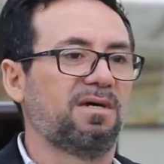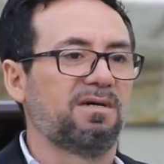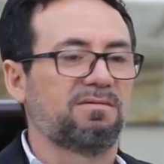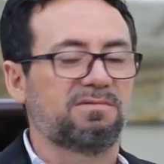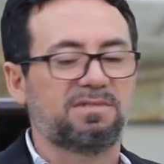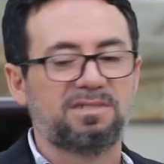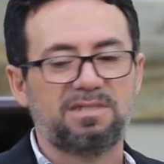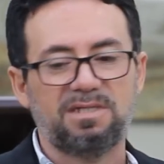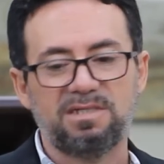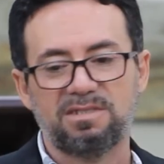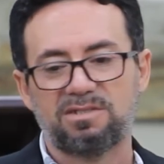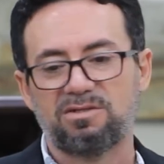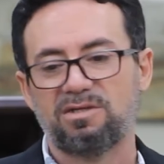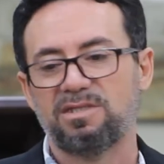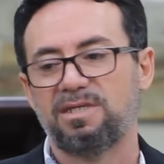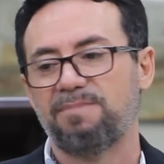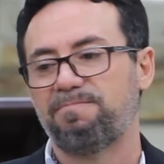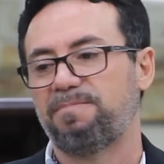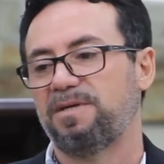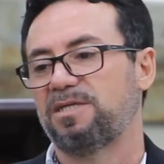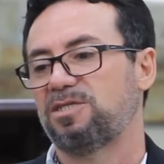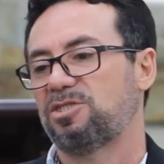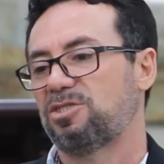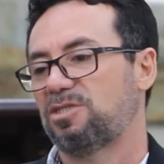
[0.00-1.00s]
Você só
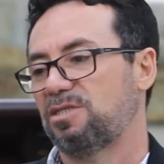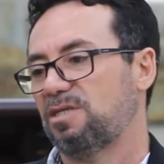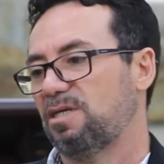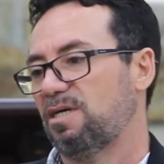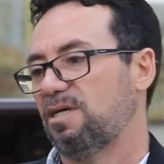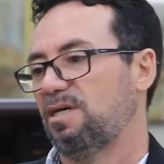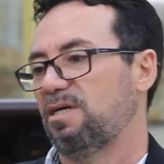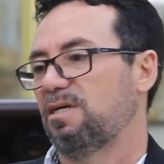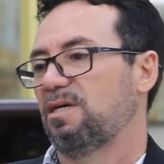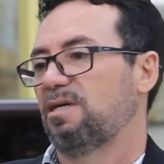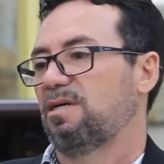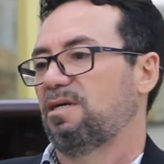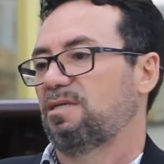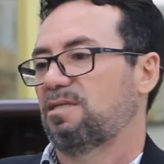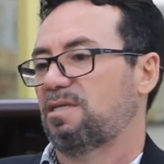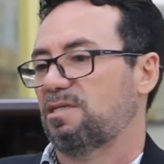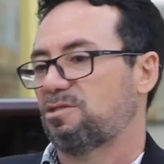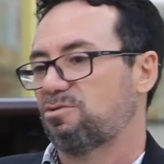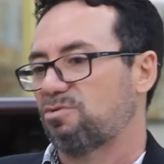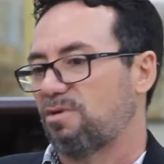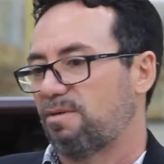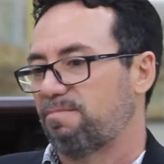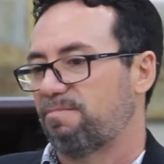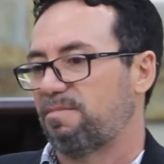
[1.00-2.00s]
dependia da
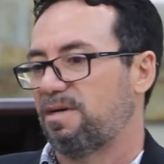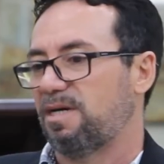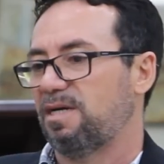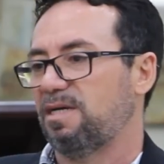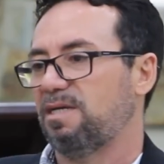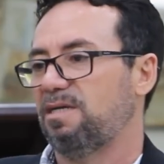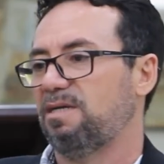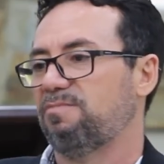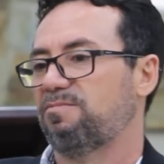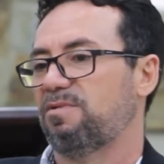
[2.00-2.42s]
sua mãe,